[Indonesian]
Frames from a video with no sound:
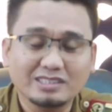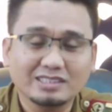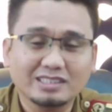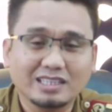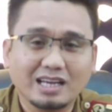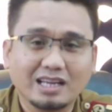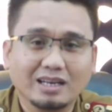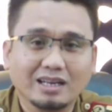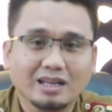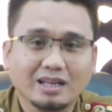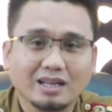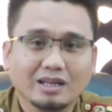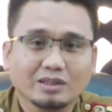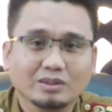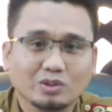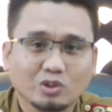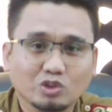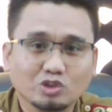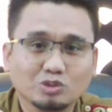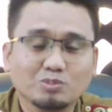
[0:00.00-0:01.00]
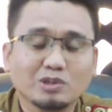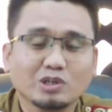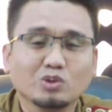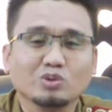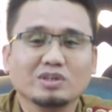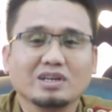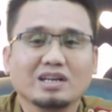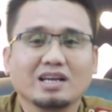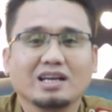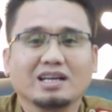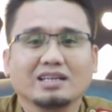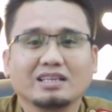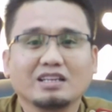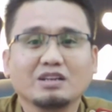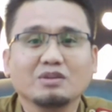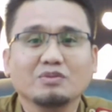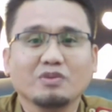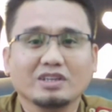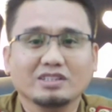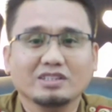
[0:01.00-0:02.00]
fiskal terus mengundang
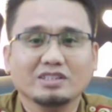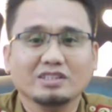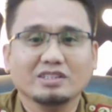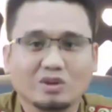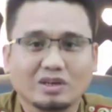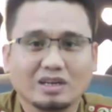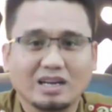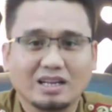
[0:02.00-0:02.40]
investor.